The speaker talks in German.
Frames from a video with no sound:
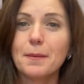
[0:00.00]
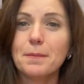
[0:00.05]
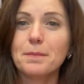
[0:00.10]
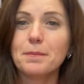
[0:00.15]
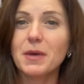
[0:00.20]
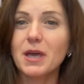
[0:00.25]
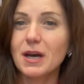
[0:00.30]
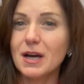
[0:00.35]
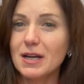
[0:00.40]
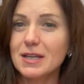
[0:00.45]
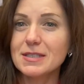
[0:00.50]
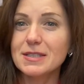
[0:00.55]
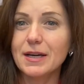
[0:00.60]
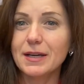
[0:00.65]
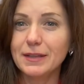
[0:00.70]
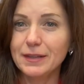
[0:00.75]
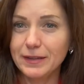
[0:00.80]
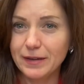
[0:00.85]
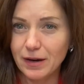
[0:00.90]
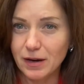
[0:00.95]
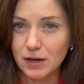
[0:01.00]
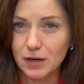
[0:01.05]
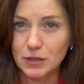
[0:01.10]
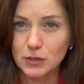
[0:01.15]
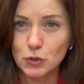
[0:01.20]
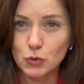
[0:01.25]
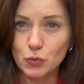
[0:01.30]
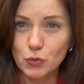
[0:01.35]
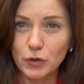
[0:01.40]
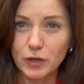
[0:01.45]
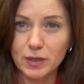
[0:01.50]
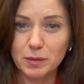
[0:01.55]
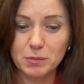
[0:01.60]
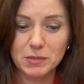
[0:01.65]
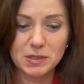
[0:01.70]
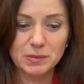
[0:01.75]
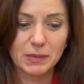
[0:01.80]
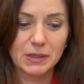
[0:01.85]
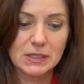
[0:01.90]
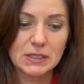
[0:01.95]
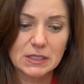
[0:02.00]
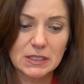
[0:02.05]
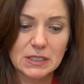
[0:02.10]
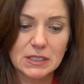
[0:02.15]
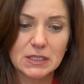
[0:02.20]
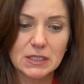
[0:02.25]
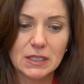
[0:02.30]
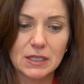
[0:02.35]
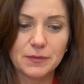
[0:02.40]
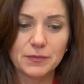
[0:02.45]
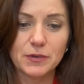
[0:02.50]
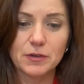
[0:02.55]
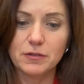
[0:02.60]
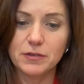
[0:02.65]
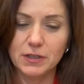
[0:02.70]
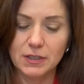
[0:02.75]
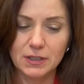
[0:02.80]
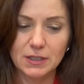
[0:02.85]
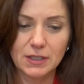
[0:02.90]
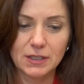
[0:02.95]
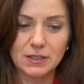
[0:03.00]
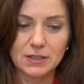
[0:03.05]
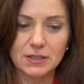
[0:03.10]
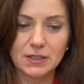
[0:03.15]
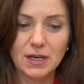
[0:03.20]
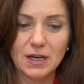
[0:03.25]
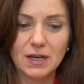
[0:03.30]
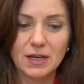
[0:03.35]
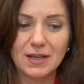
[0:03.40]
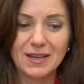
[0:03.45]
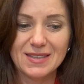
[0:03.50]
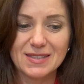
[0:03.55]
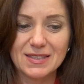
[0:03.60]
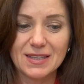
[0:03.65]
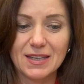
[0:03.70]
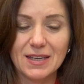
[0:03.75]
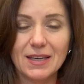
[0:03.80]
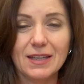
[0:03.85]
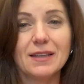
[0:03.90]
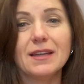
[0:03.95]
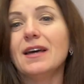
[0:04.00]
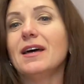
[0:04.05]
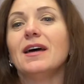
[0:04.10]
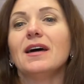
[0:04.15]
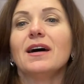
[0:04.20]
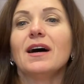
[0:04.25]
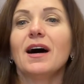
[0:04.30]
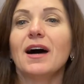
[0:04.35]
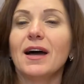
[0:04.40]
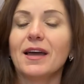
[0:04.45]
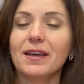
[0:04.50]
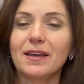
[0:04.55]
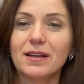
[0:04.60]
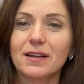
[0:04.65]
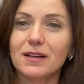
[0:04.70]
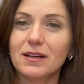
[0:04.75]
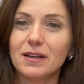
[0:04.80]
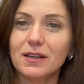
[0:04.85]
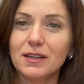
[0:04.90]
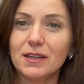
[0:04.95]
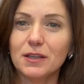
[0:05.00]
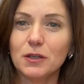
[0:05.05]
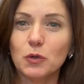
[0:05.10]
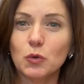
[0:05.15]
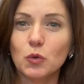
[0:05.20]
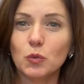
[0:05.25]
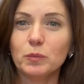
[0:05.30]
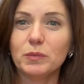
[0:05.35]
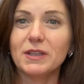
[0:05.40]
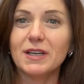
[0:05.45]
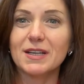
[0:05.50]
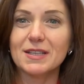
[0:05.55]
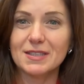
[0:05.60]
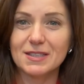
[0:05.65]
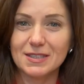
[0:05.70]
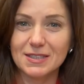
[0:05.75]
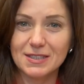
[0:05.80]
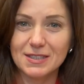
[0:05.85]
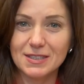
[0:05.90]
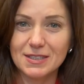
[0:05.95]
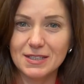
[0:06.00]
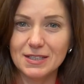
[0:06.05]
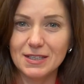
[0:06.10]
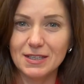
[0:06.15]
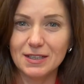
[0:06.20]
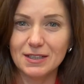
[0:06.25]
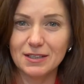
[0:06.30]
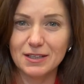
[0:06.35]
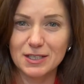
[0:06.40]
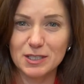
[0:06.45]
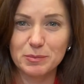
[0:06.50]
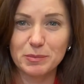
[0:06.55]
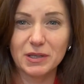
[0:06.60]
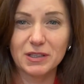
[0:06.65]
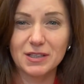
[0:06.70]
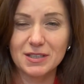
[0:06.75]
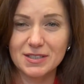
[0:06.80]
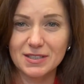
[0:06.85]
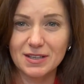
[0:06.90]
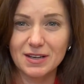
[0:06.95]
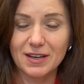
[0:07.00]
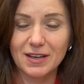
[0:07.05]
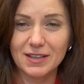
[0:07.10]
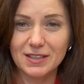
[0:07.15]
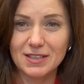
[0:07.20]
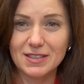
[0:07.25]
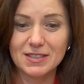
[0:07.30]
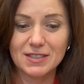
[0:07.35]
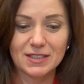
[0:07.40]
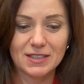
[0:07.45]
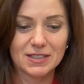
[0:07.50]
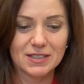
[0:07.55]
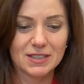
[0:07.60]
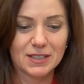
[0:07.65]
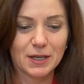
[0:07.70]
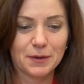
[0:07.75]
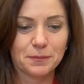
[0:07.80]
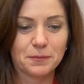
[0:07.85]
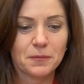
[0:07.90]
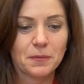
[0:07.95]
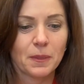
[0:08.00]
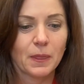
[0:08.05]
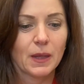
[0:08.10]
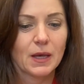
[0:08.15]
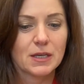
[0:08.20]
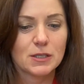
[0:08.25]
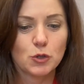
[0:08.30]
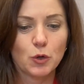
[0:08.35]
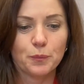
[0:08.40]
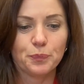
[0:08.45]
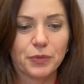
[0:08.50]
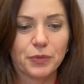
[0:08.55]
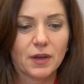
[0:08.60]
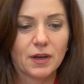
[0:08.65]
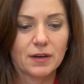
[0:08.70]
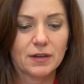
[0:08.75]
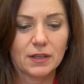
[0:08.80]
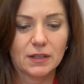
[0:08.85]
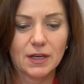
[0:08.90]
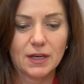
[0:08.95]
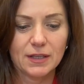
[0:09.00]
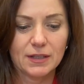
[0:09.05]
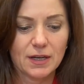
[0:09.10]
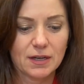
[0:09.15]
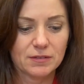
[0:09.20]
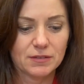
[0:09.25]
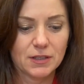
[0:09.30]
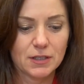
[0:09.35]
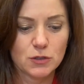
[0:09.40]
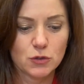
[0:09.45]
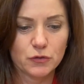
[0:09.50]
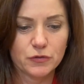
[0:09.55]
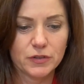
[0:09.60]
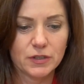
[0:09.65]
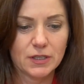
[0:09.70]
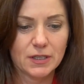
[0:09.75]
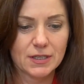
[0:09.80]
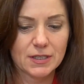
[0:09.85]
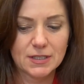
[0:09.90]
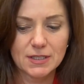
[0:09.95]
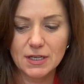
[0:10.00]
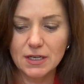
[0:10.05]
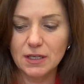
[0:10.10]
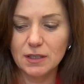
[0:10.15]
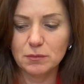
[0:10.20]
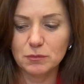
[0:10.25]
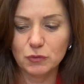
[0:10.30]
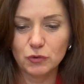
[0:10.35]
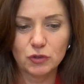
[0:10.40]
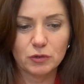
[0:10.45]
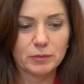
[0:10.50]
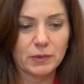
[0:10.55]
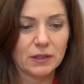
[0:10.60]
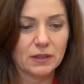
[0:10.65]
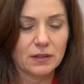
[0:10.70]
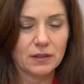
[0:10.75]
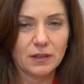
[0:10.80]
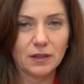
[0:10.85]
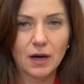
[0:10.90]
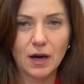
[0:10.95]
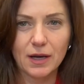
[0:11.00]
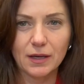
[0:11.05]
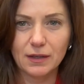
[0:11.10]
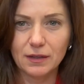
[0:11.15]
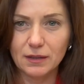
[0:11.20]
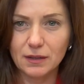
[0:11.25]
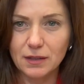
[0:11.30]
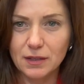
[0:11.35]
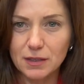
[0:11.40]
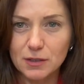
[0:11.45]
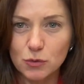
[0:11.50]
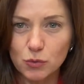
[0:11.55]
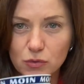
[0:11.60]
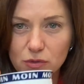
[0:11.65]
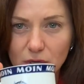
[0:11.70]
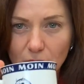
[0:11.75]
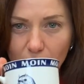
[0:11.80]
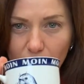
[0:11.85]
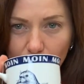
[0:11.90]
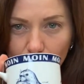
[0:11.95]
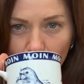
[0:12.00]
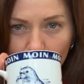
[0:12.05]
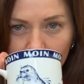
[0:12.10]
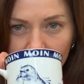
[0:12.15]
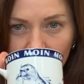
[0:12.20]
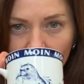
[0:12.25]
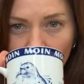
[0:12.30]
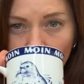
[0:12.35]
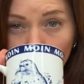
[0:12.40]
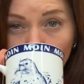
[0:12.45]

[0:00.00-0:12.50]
mehr als ein Jahr suchen, bis man die richtige findet. Ja, es geht eigentlich um das Ziel, dass man das erreicht, diese richtige. So, Natalia darf nicht so viel erzählen, muss man eigentlich zur Sache kommen.